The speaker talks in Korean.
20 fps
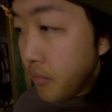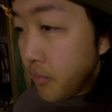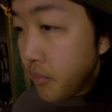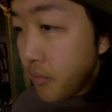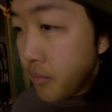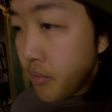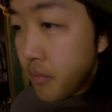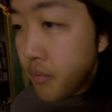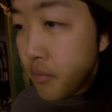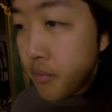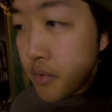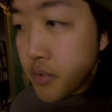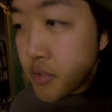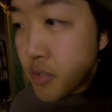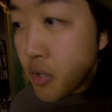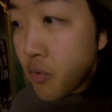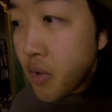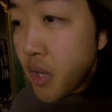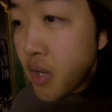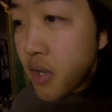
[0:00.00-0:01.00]
어,
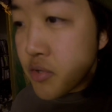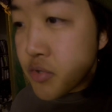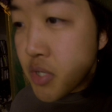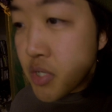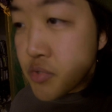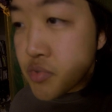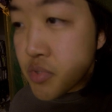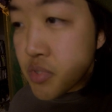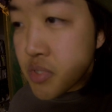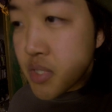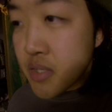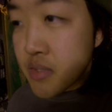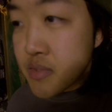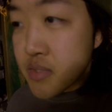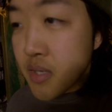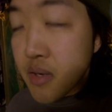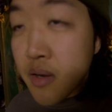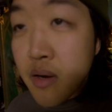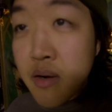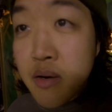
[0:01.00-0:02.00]
영화가 될 수 있다는
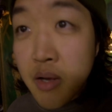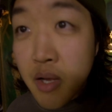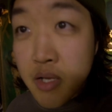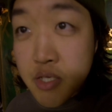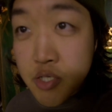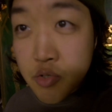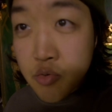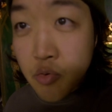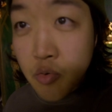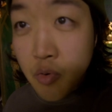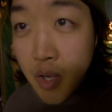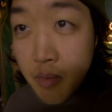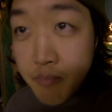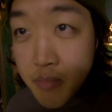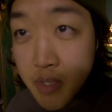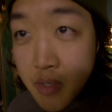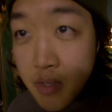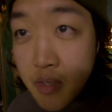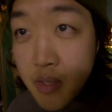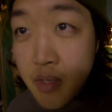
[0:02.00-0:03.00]
생각을 가지고
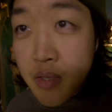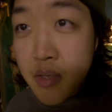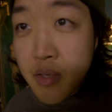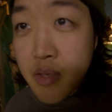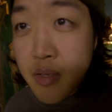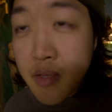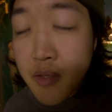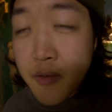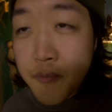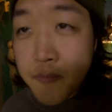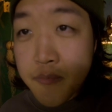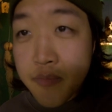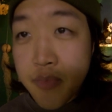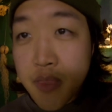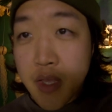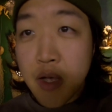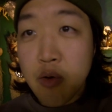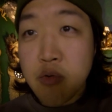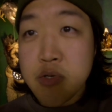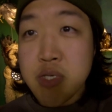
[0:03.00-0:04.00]
함께
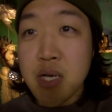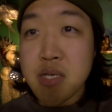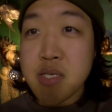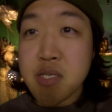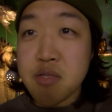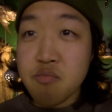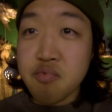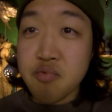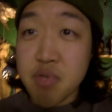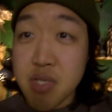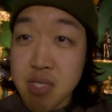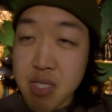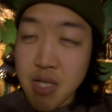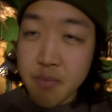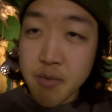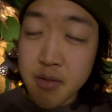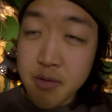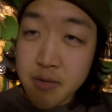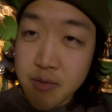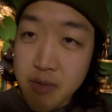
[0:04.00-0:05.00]
하고자 하시는 분이
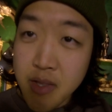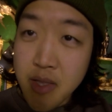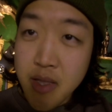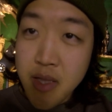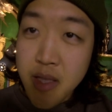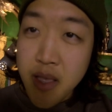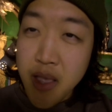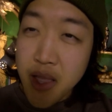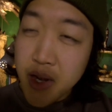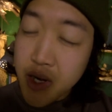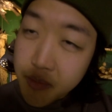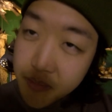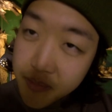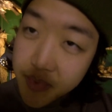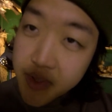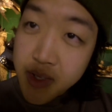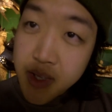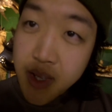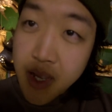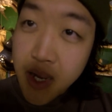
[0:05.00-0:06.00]
있다면
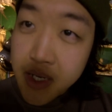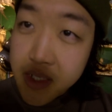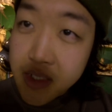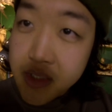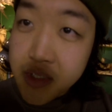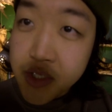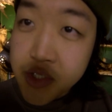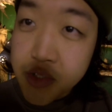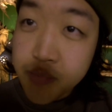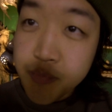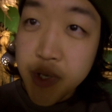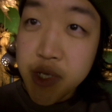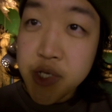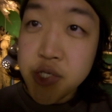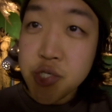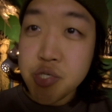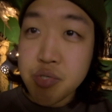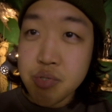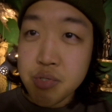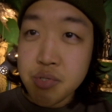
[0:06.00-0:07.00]
L&B 아르테
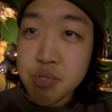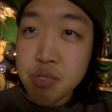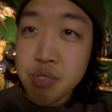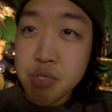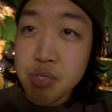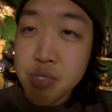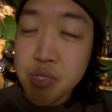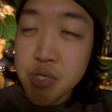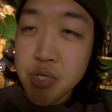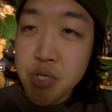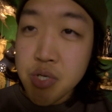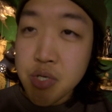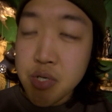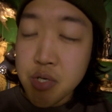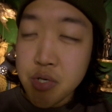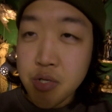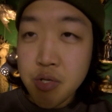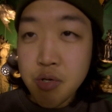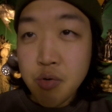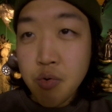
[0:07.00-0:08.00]
스페이스
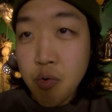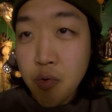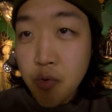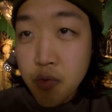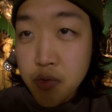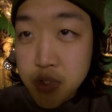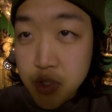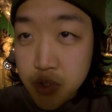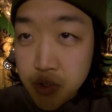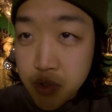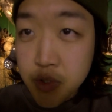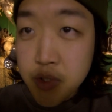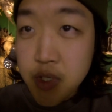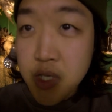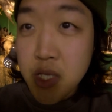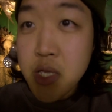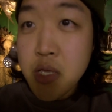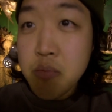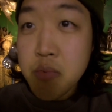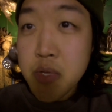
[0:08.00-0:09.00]
그리고 저
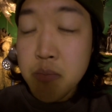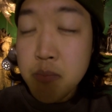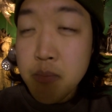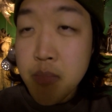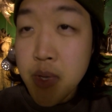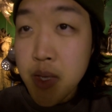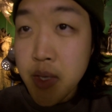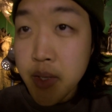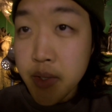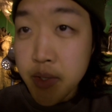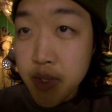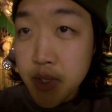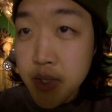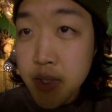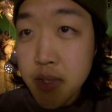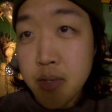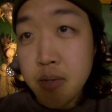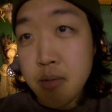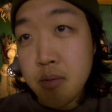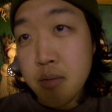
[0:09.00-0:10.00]

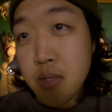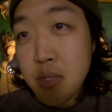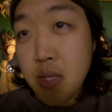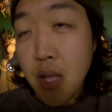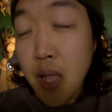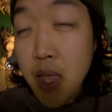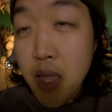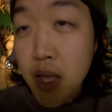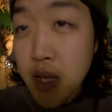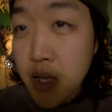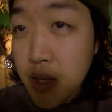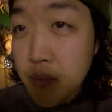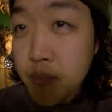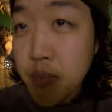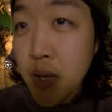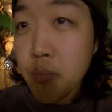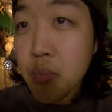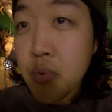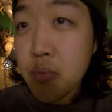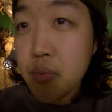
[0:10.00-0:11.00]
이민백에 다양한
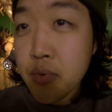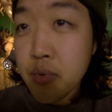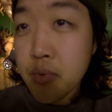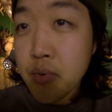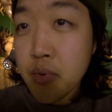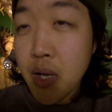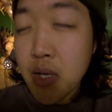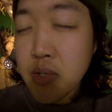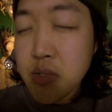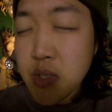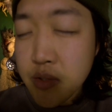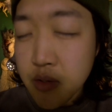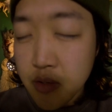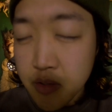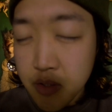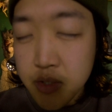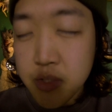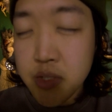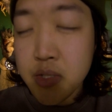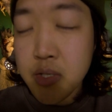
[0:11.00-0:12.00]
방법으로 항상 열려
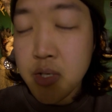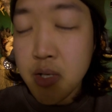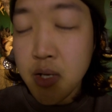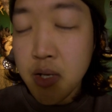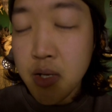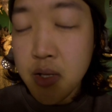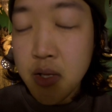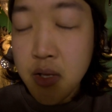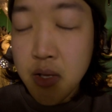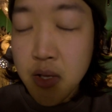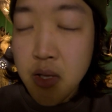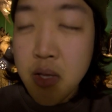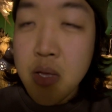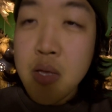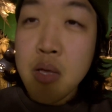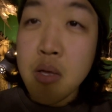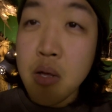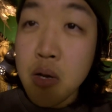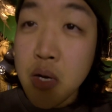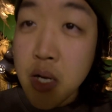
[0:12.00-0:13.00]
있으니까
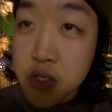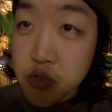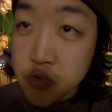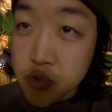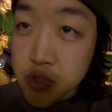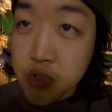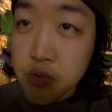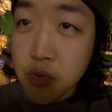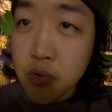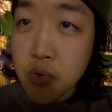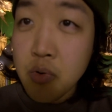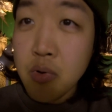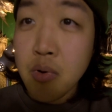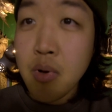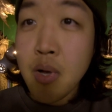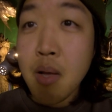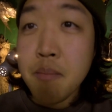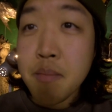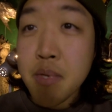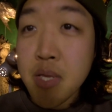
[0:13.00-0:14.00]
연락 주시고
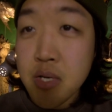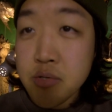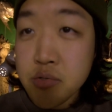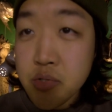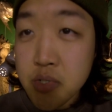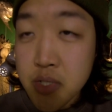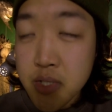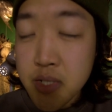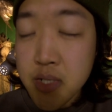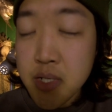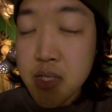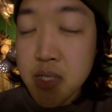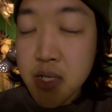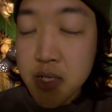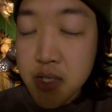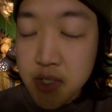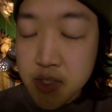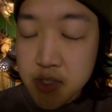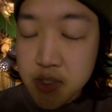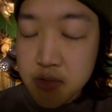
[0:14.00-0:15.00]
함께 할 수 있길
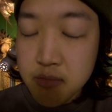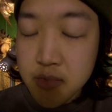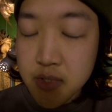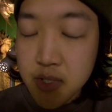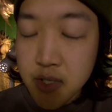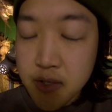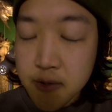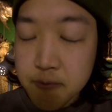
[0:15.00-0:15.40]
기다리겠습니다.